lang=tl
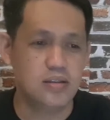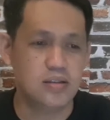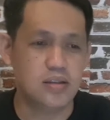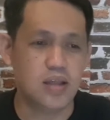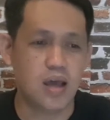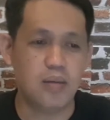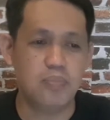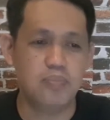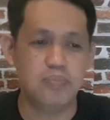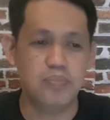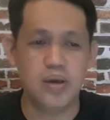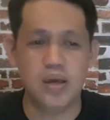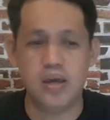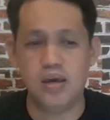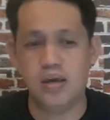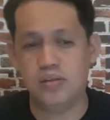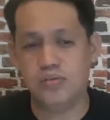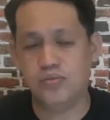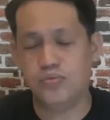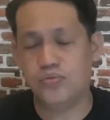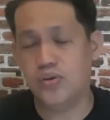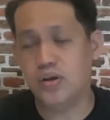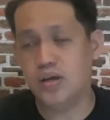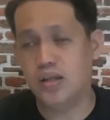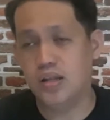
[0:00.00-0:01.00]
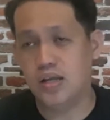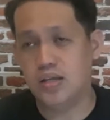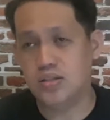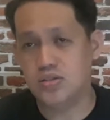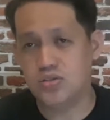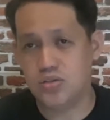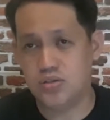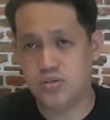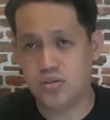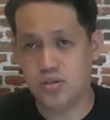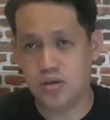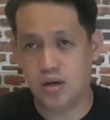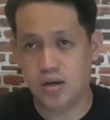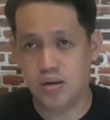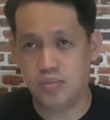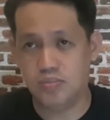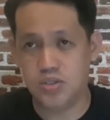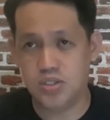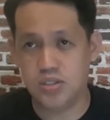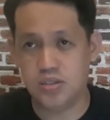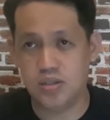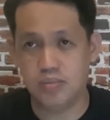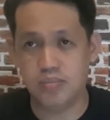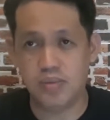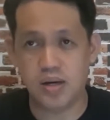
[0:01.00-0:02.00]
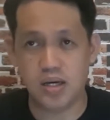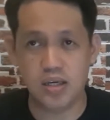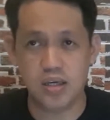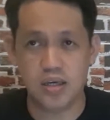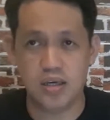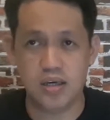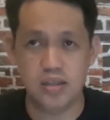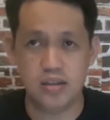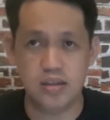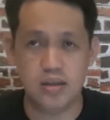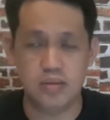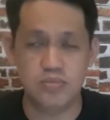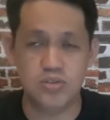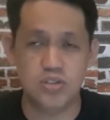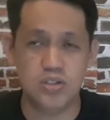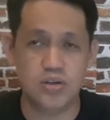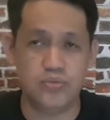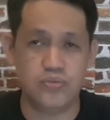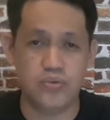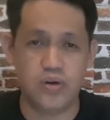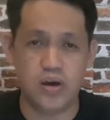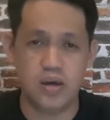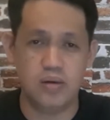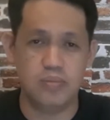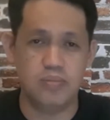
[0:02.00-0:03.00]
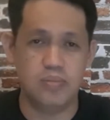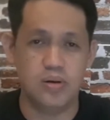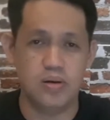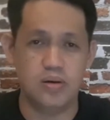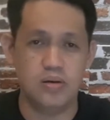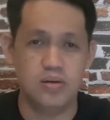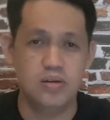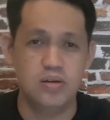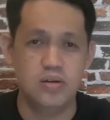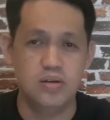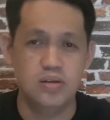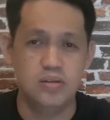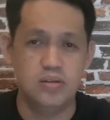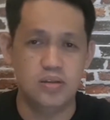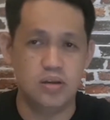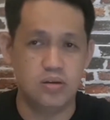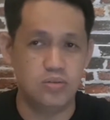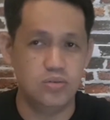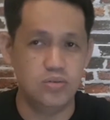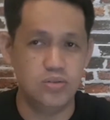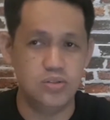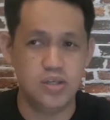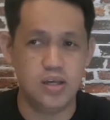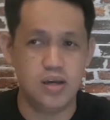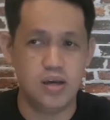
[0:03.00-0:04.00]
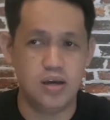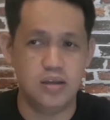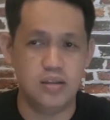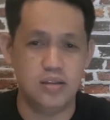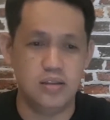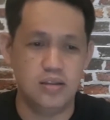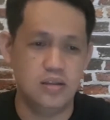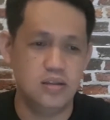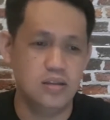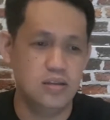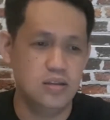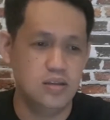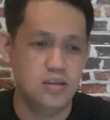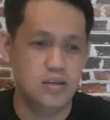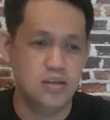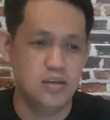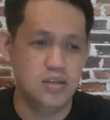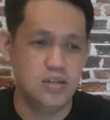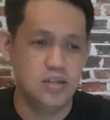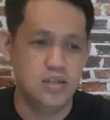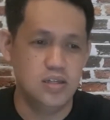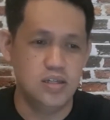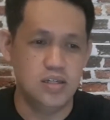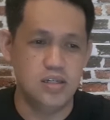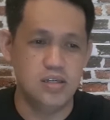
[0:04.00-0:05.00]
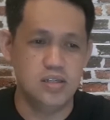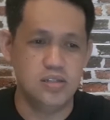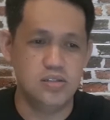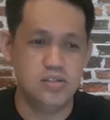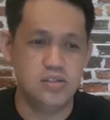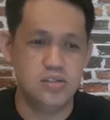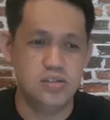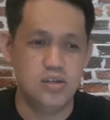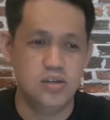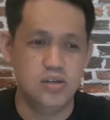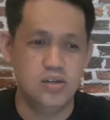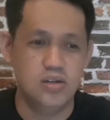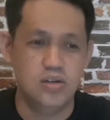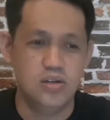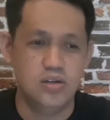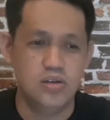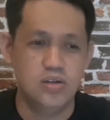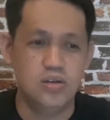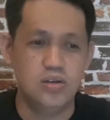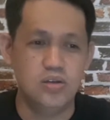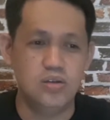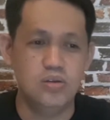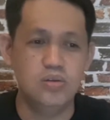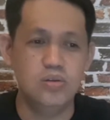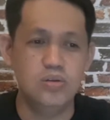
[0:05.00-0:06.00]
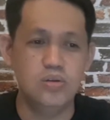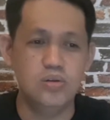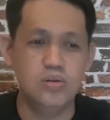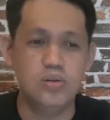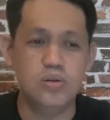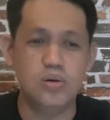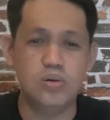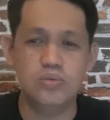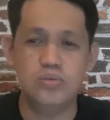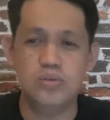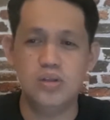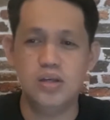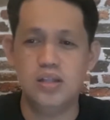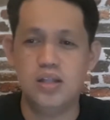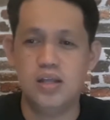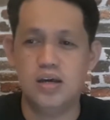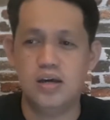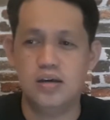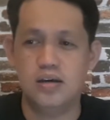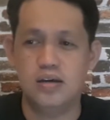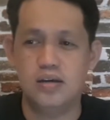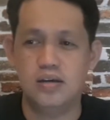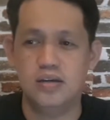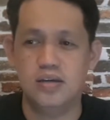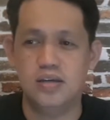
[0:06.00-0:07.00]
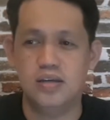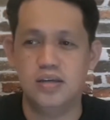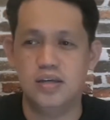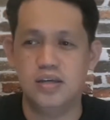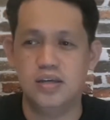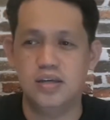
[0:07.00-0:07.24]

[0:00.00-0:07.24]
top 8 freelance jobs na makikita mo sa Fiverr na kung saan is you, you don't need a